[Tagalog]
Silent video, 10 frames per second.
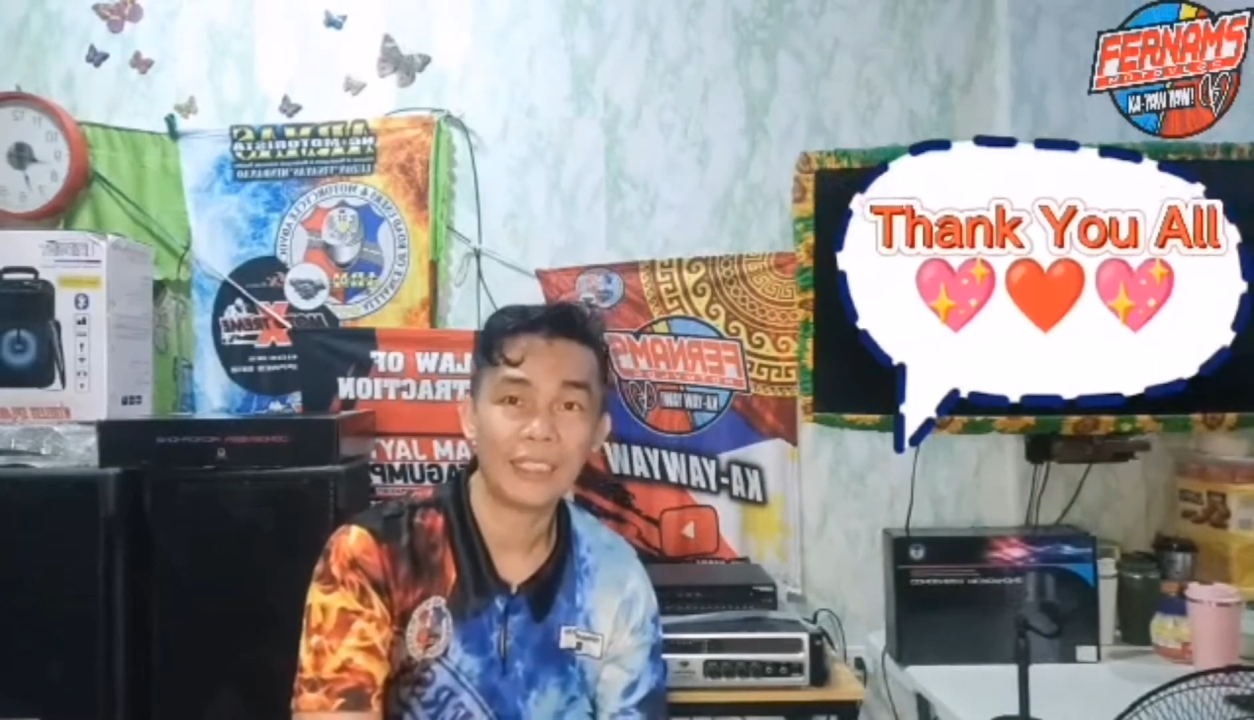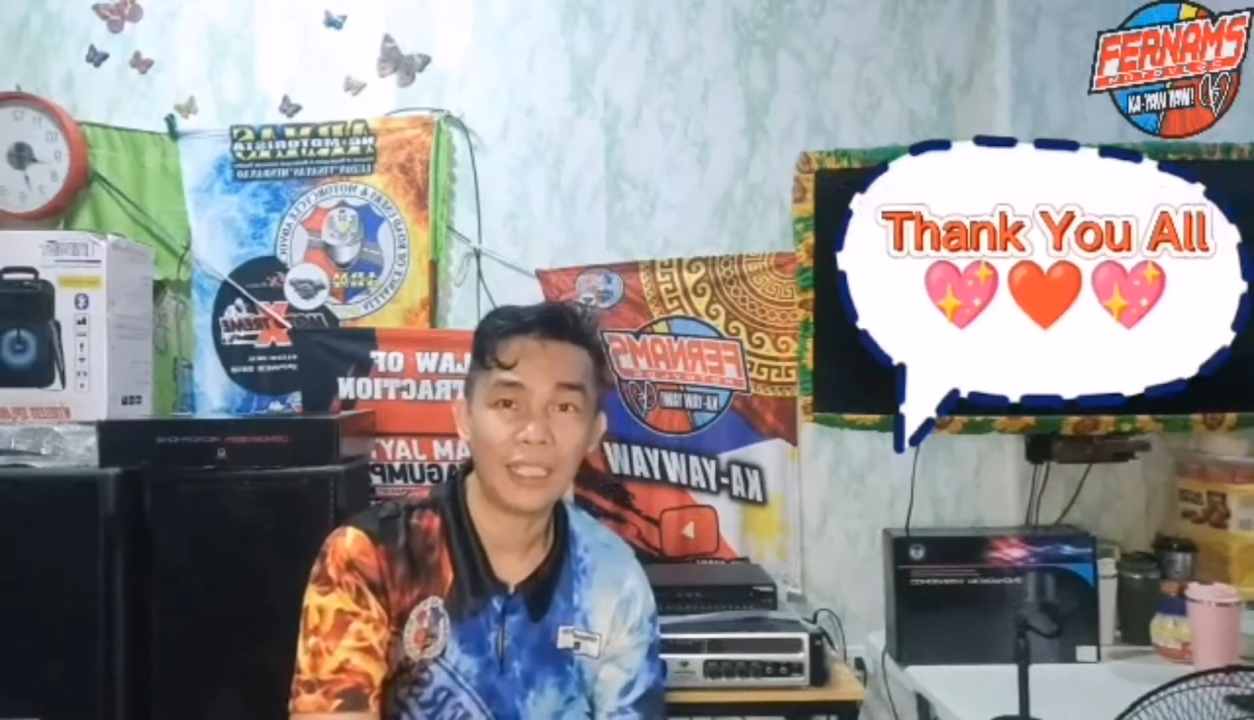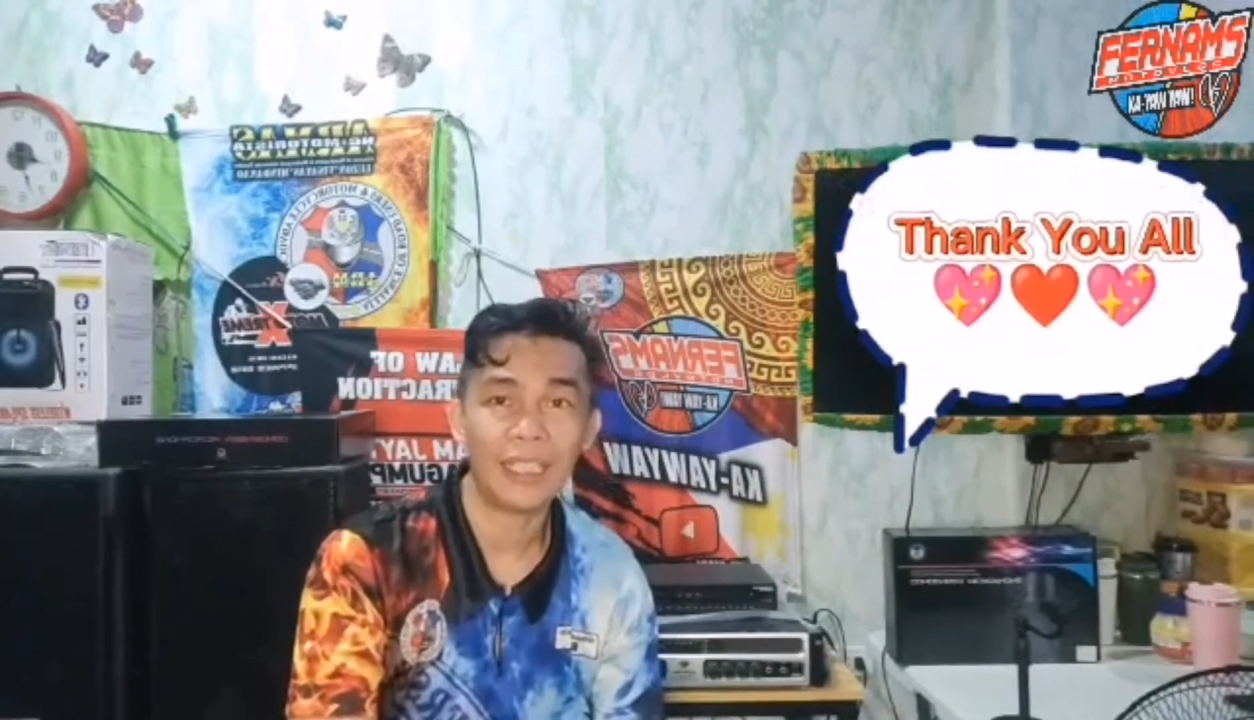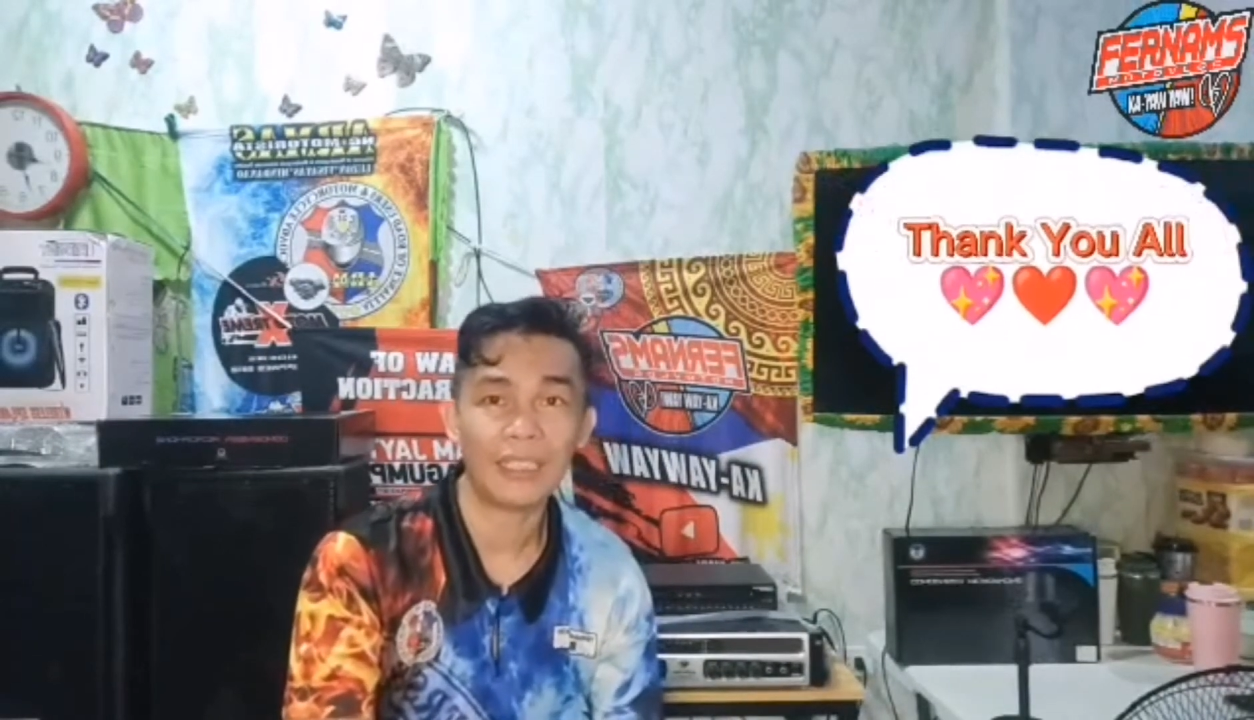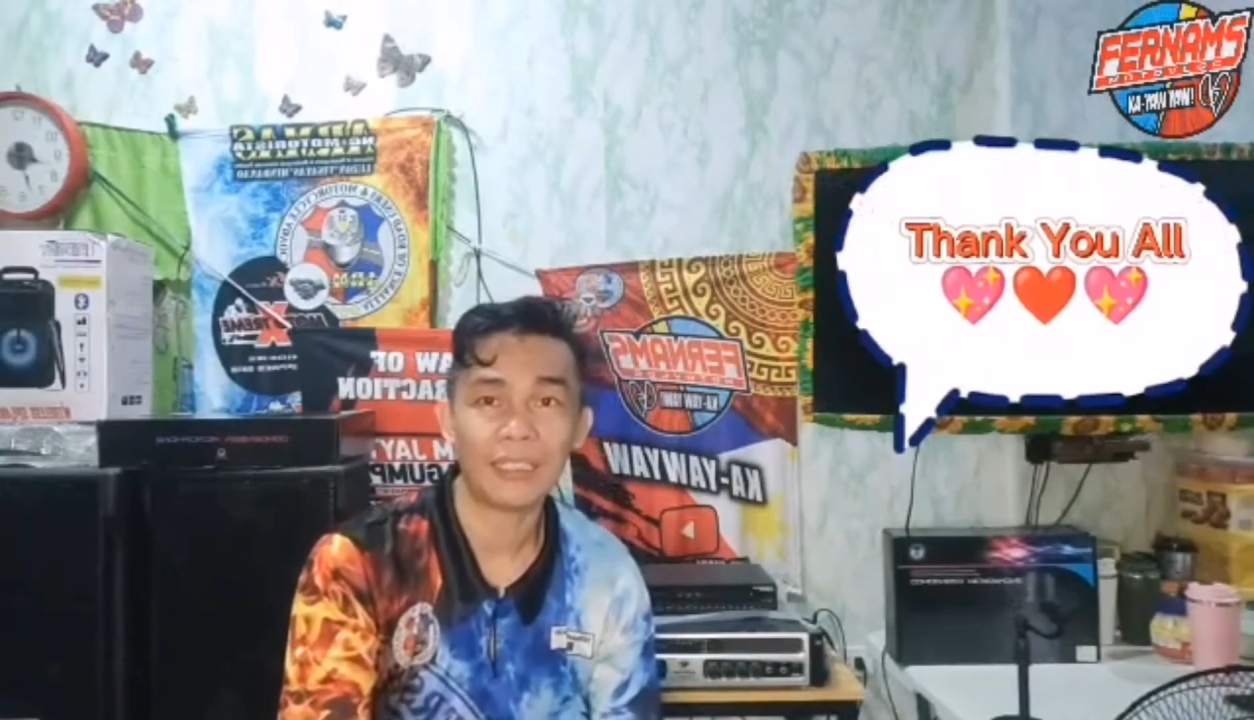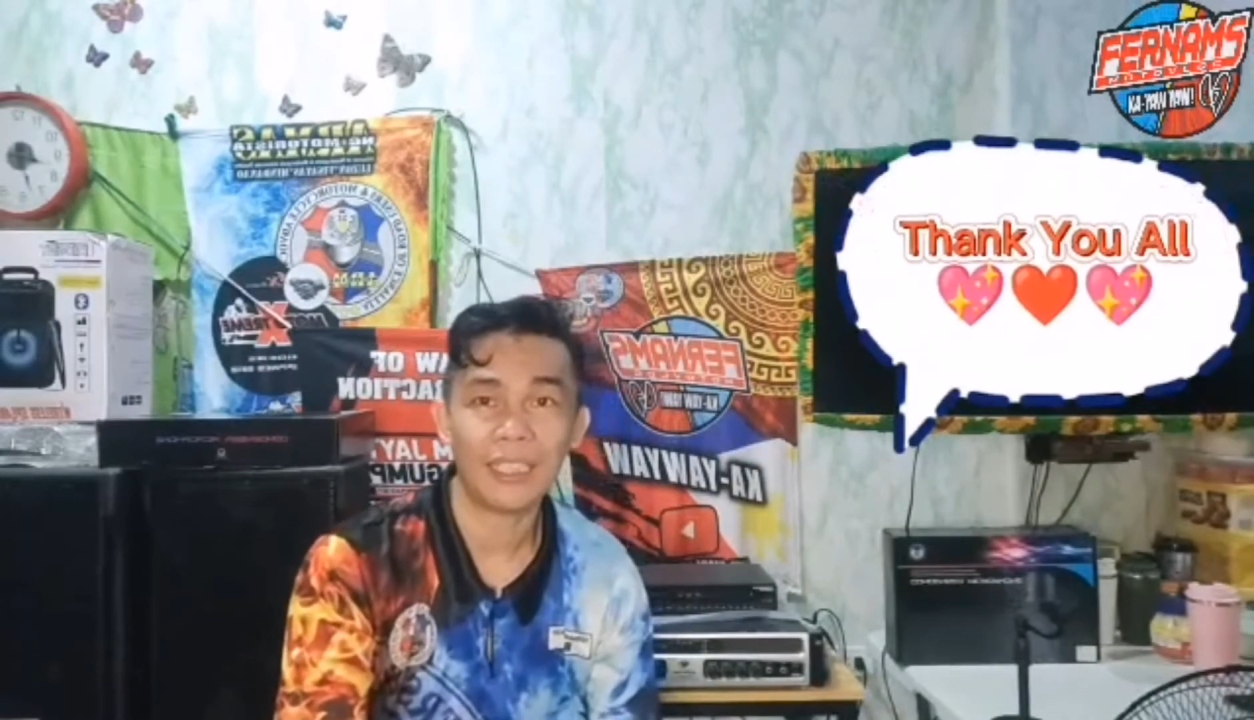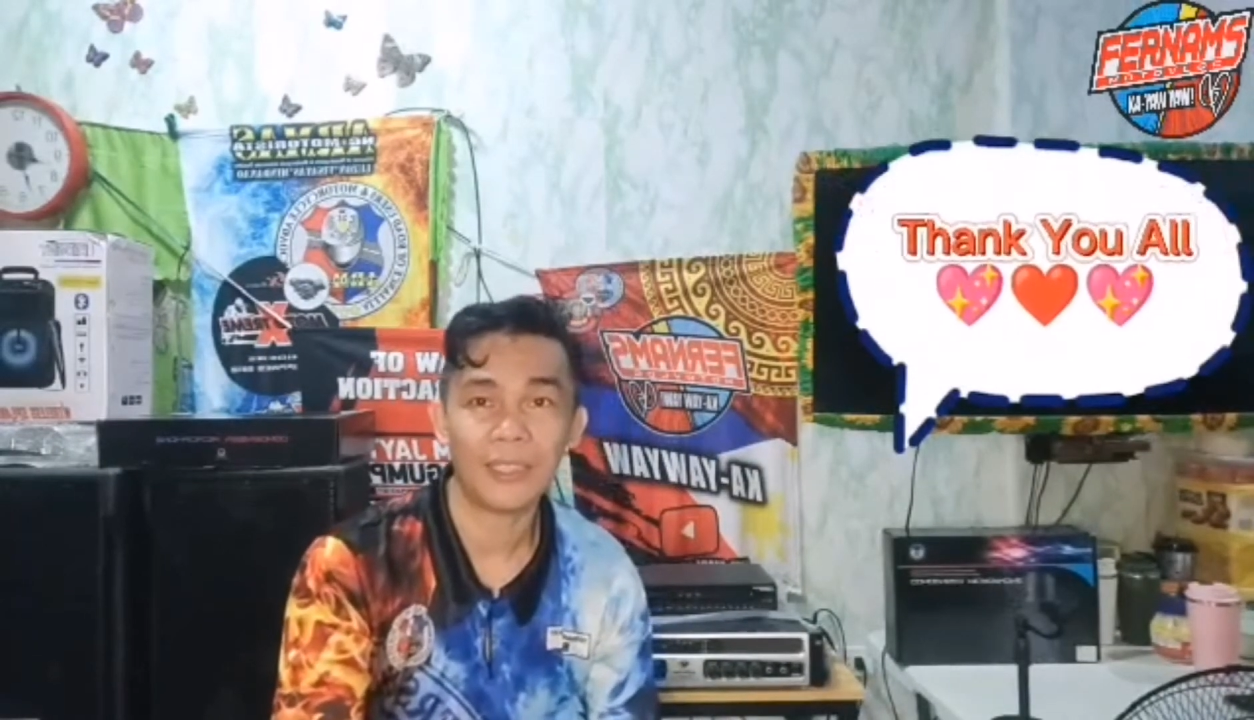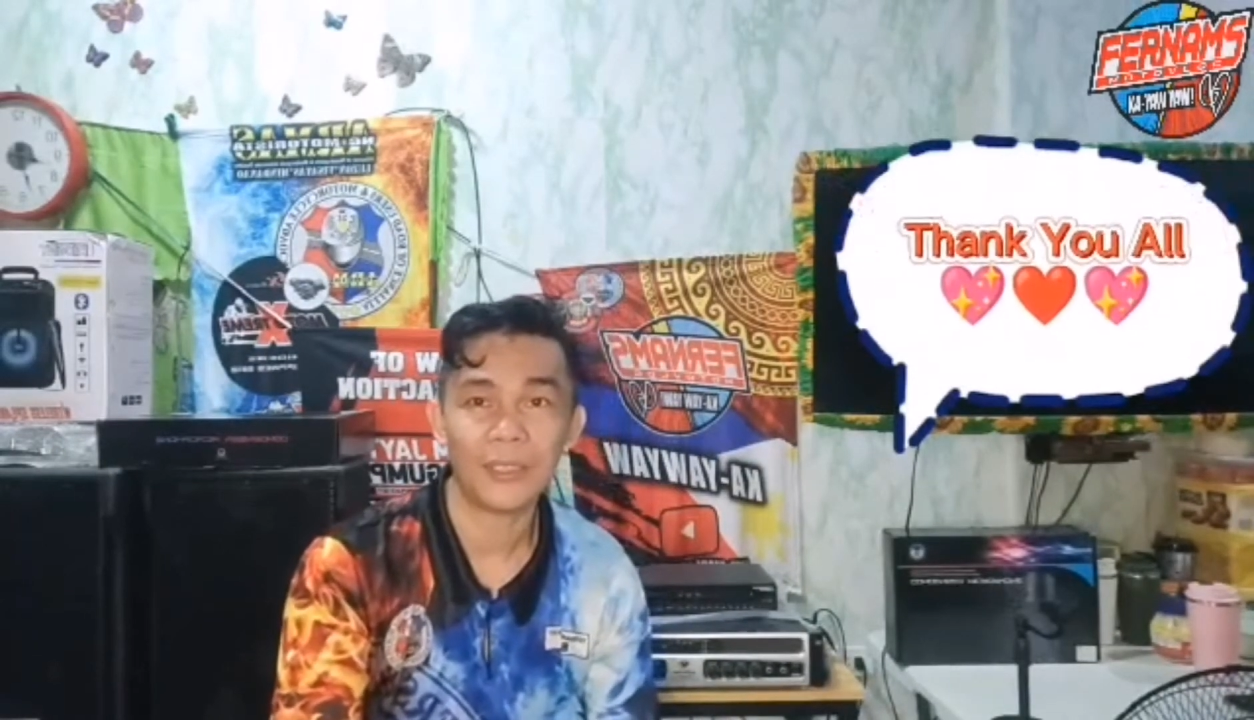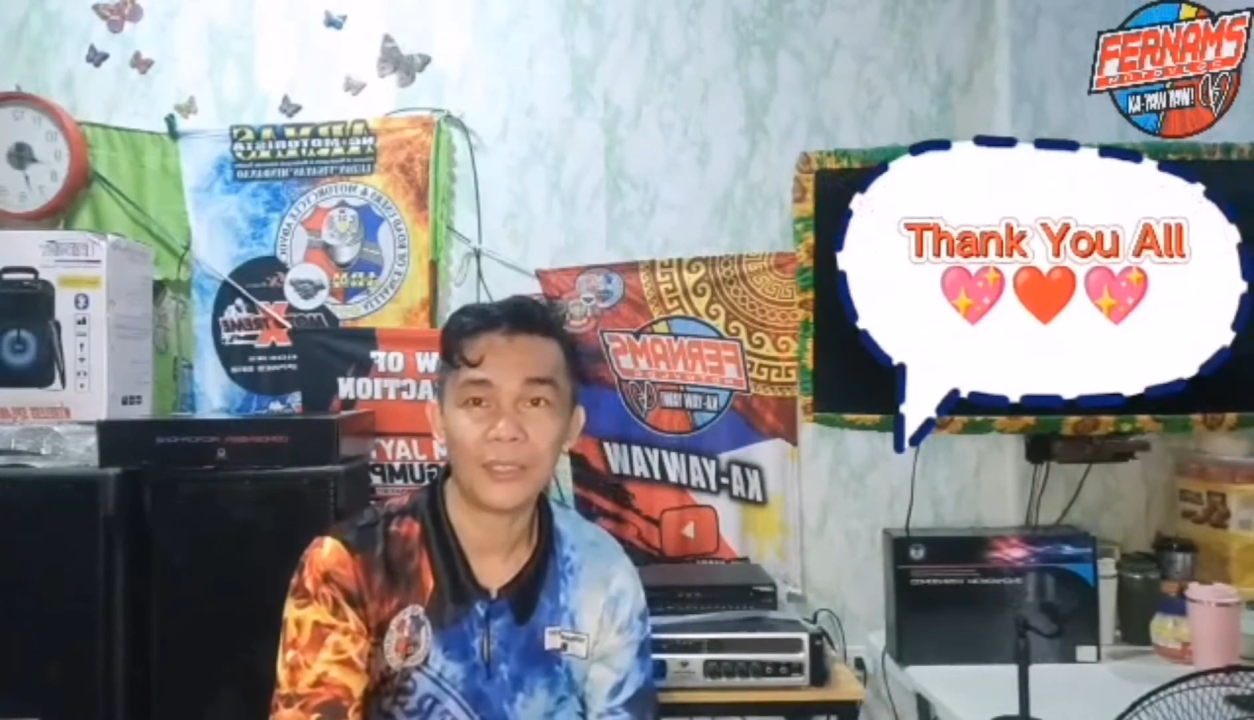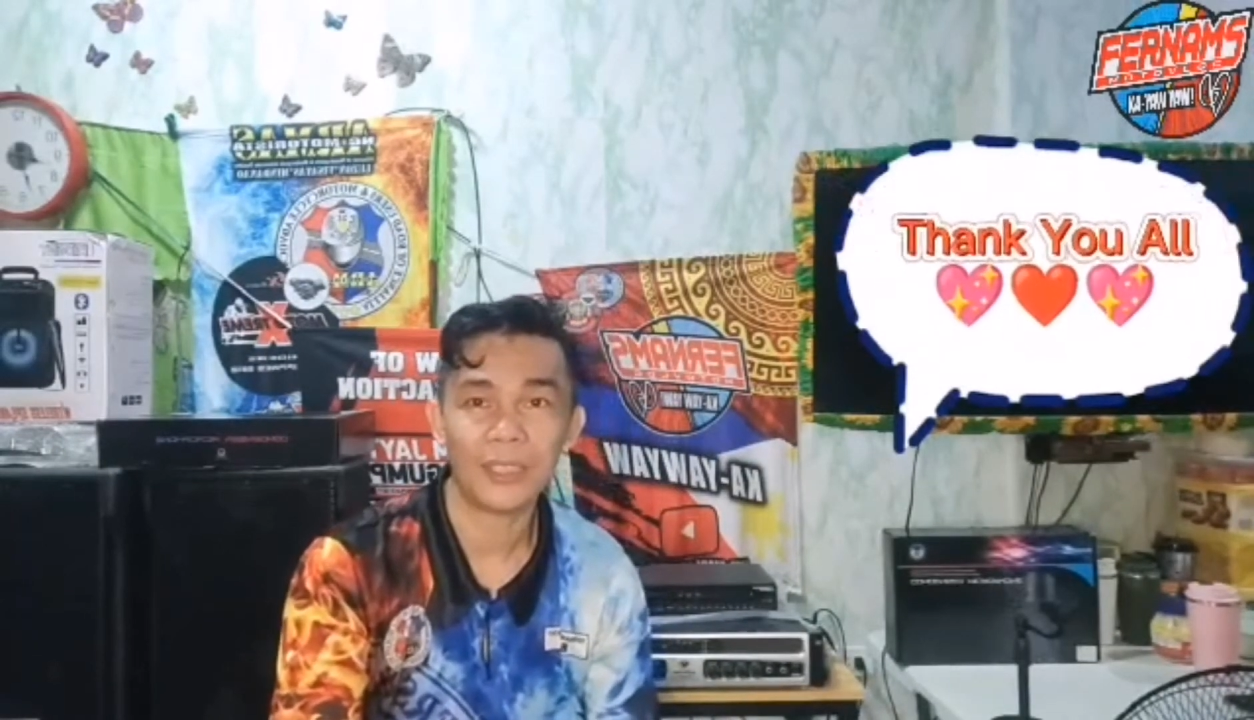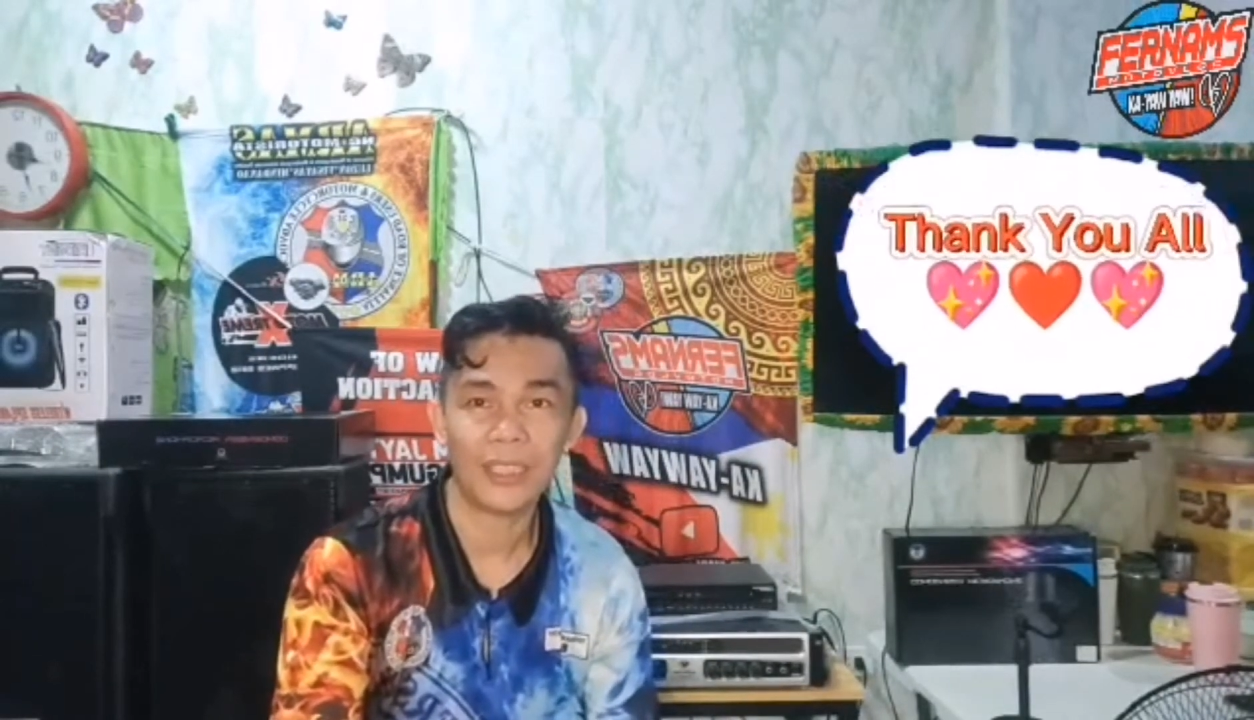tiyaga lang tayo